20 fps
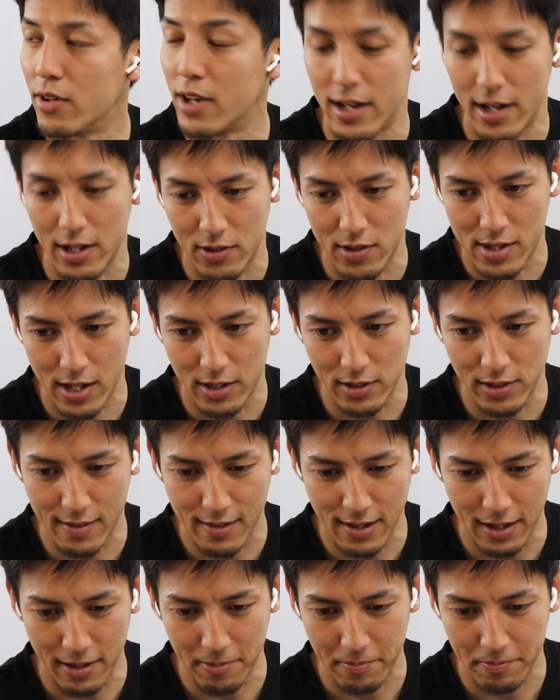連絡してくだ
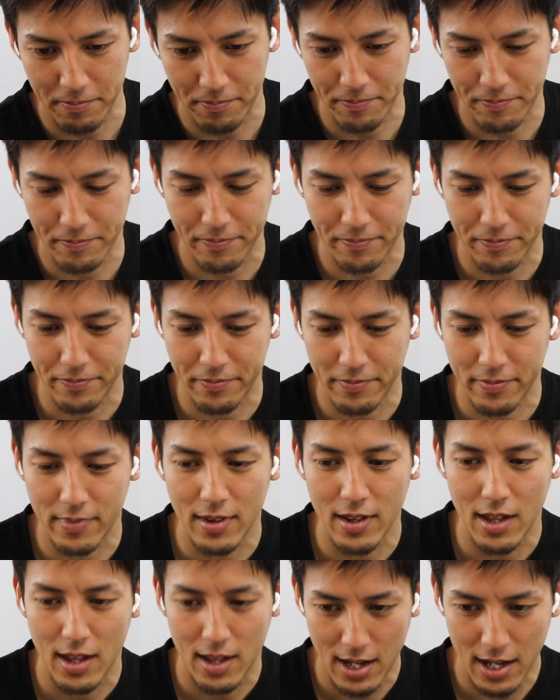さい。
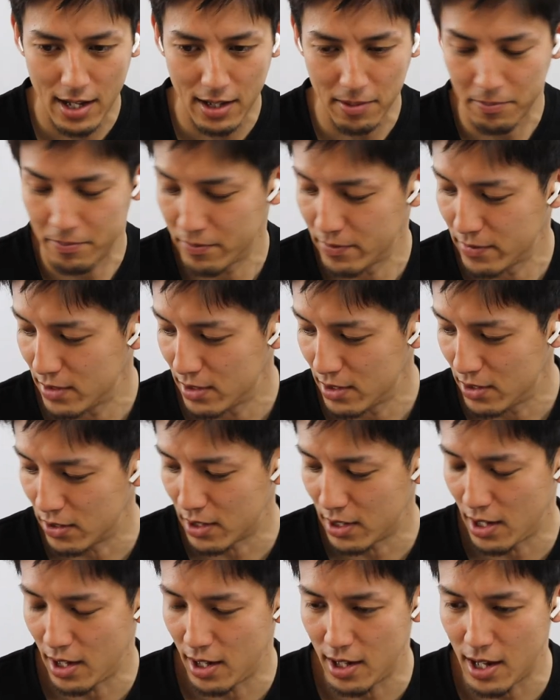はい、OK、
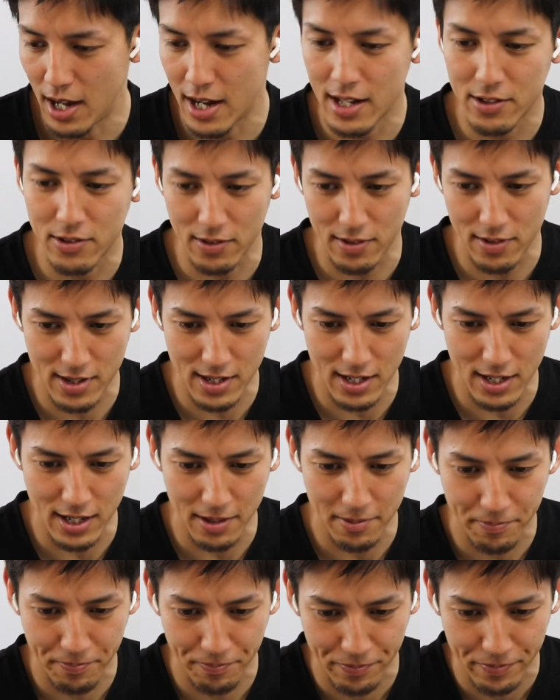ありがとう。そした
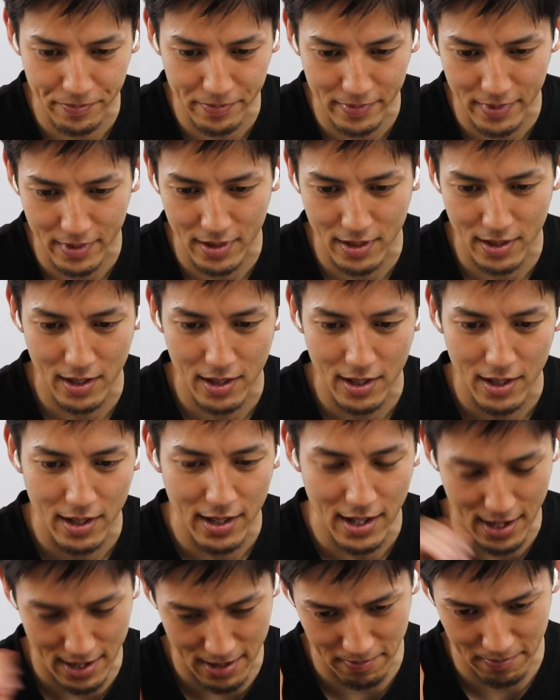ら
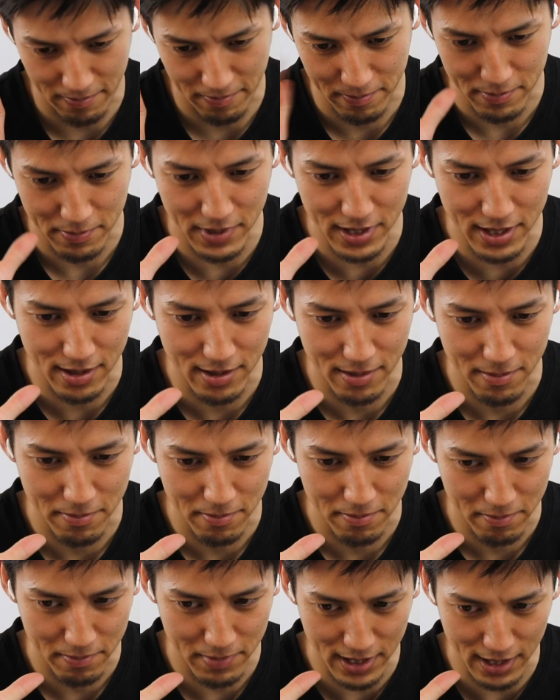はい、
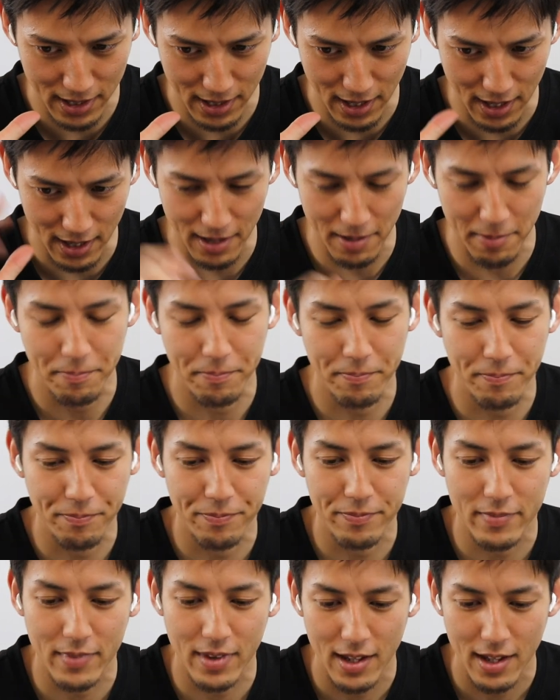またね。
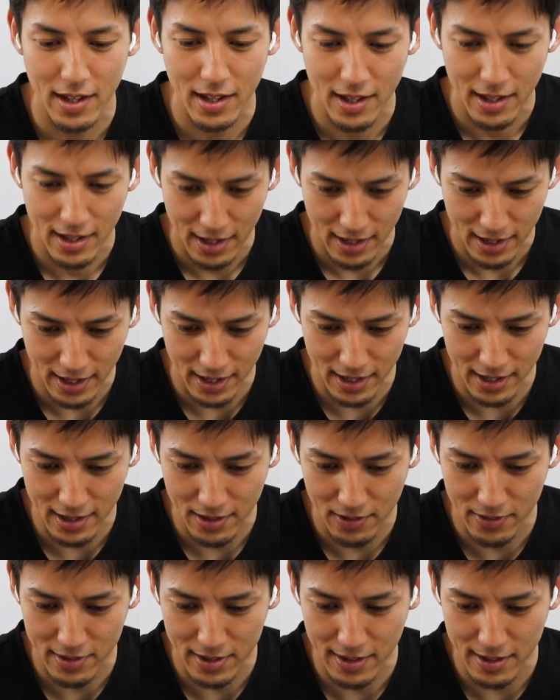はい、
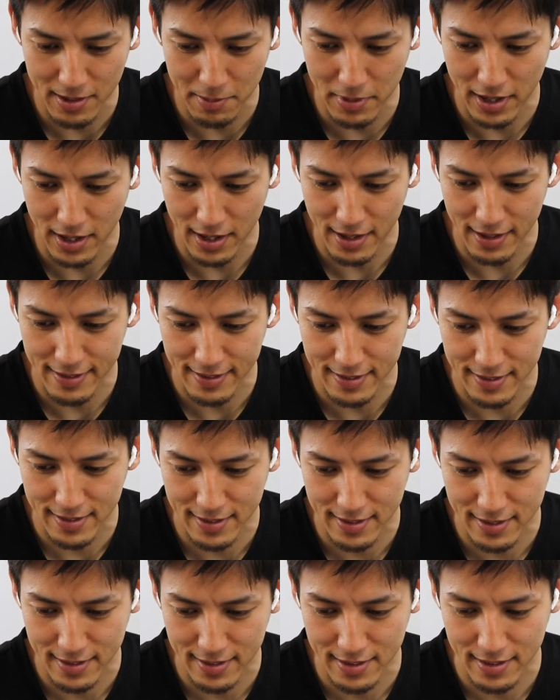お疲れ様で
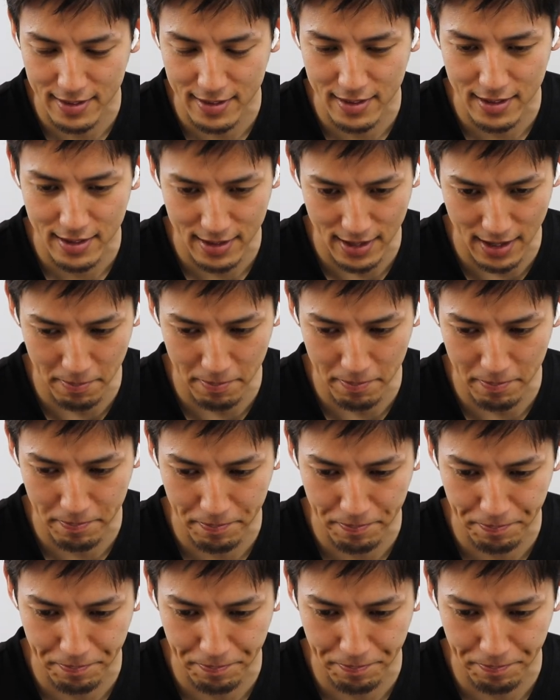す。はい。